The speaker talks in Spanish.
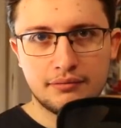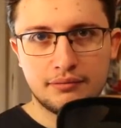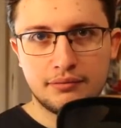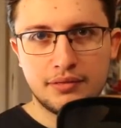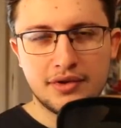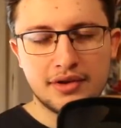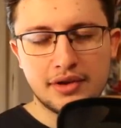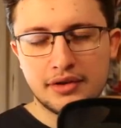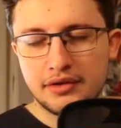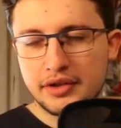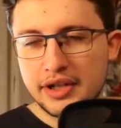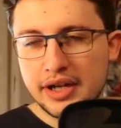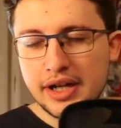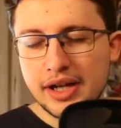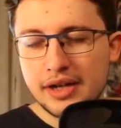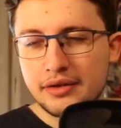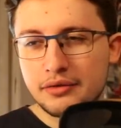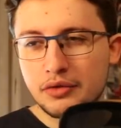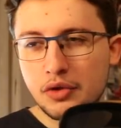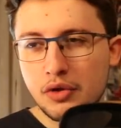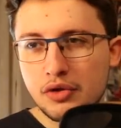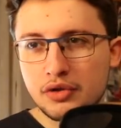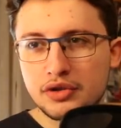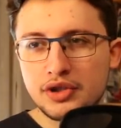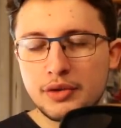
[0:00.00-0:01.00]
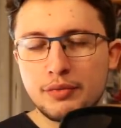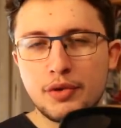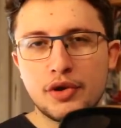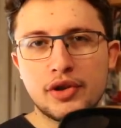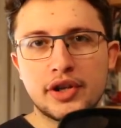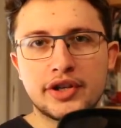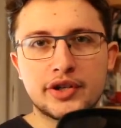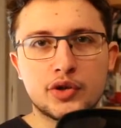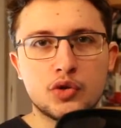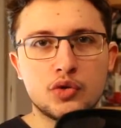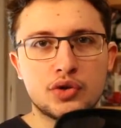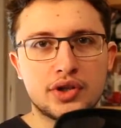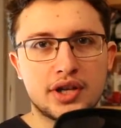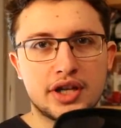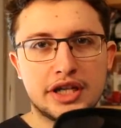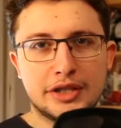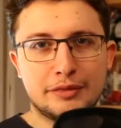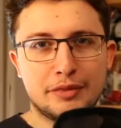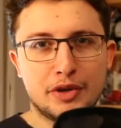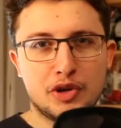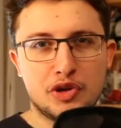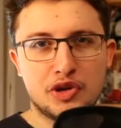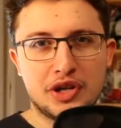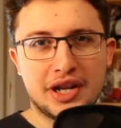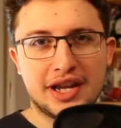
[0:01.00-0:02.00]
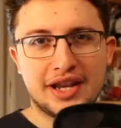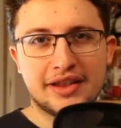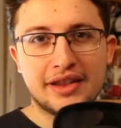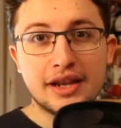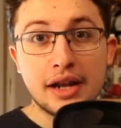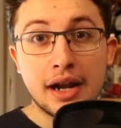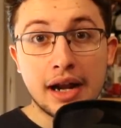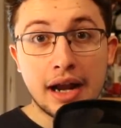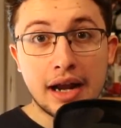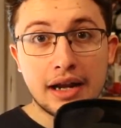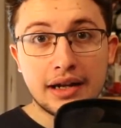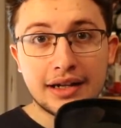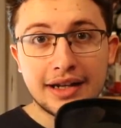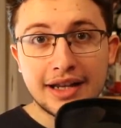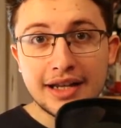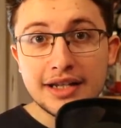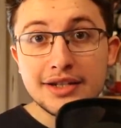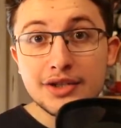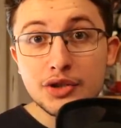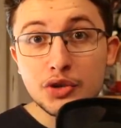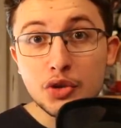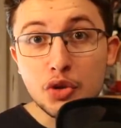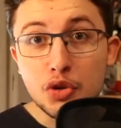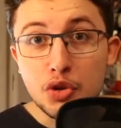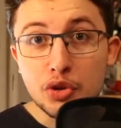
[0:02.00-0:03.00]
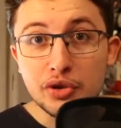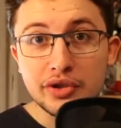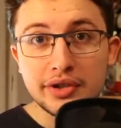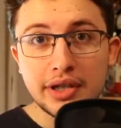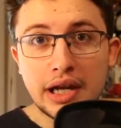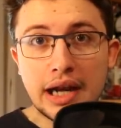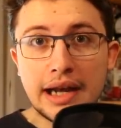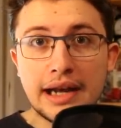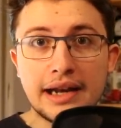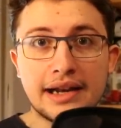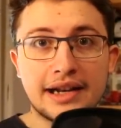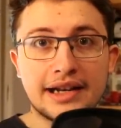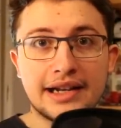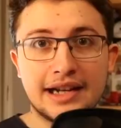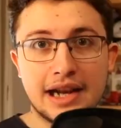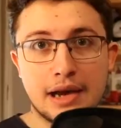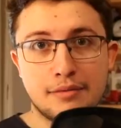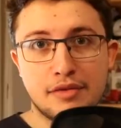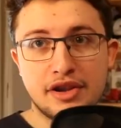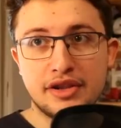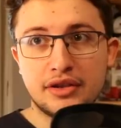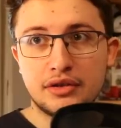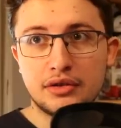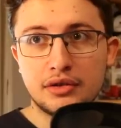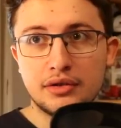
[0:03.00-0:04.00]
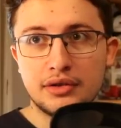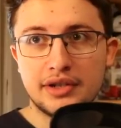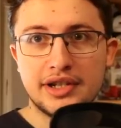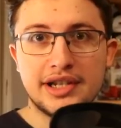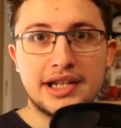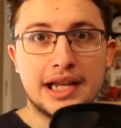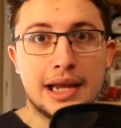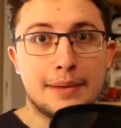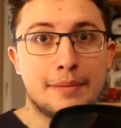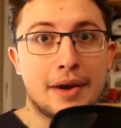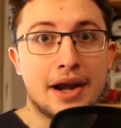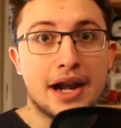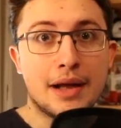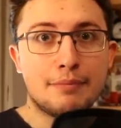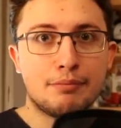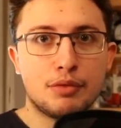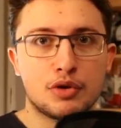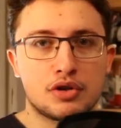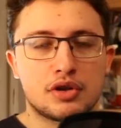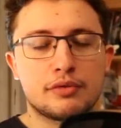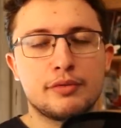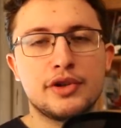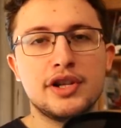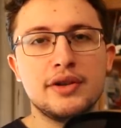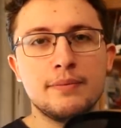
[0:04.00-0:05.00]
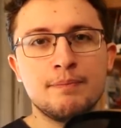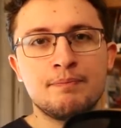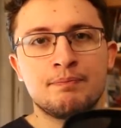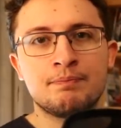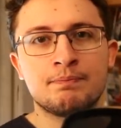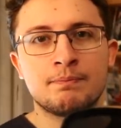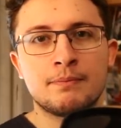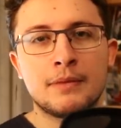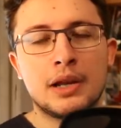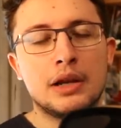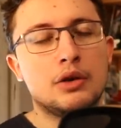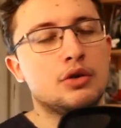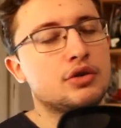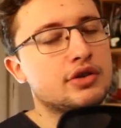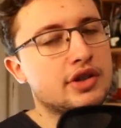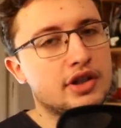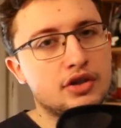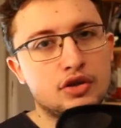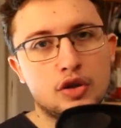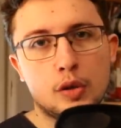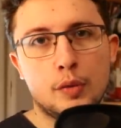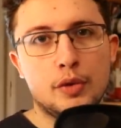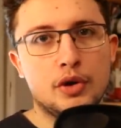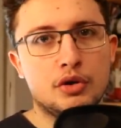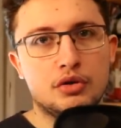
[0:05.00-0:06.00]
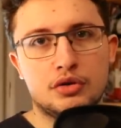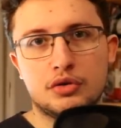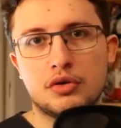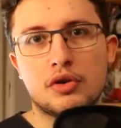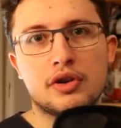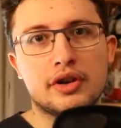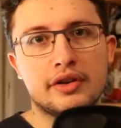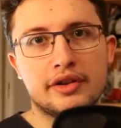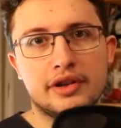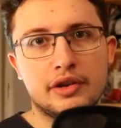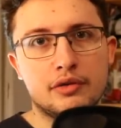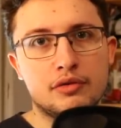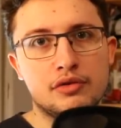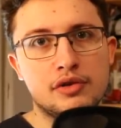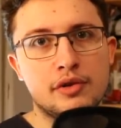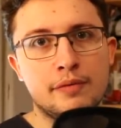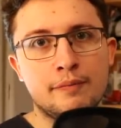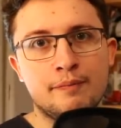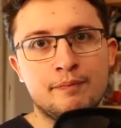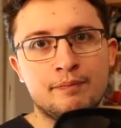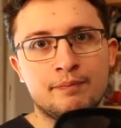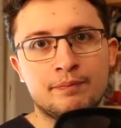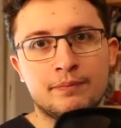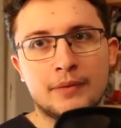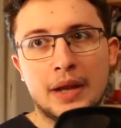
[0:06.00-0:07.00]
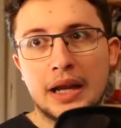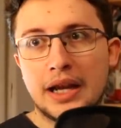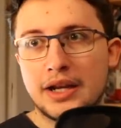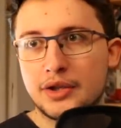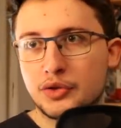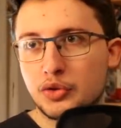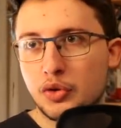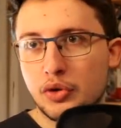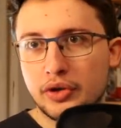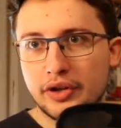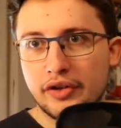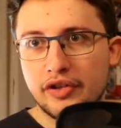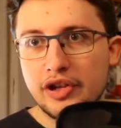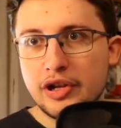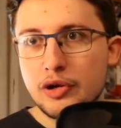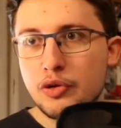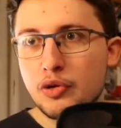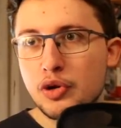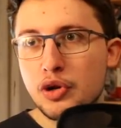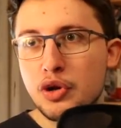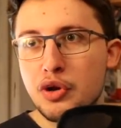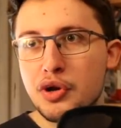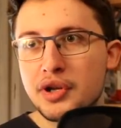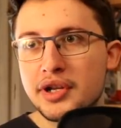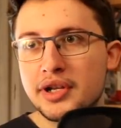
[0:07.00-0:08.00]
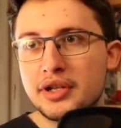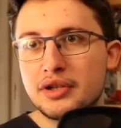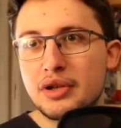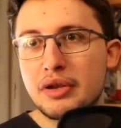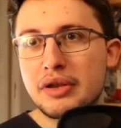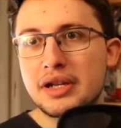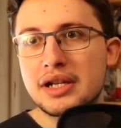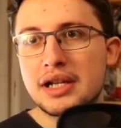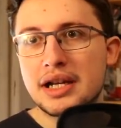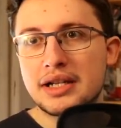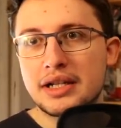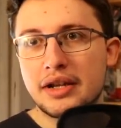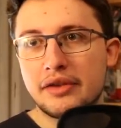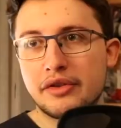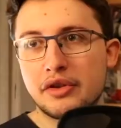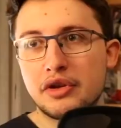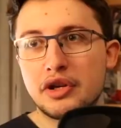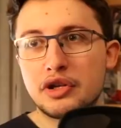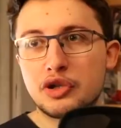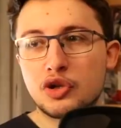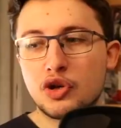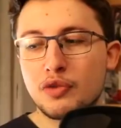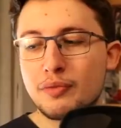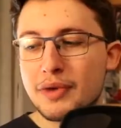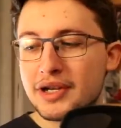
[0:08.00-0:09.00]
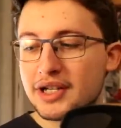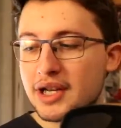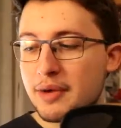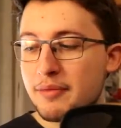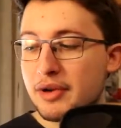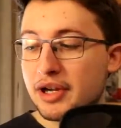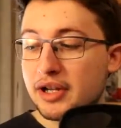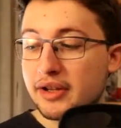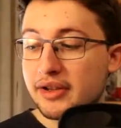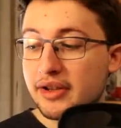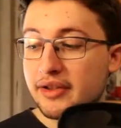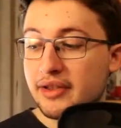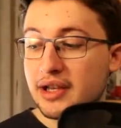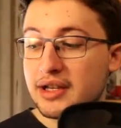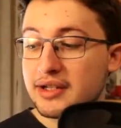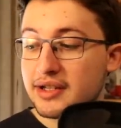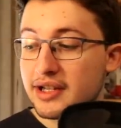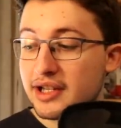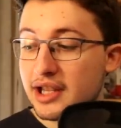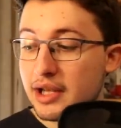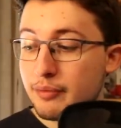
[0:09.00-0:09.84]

Pueden tener todo tipo de excusas, pero que digan que esto no está en el reglamento y que van a por mí, lo siento, pero esto es ridículo. Esto es ridículo y entonces las sanciones son más que merecidas.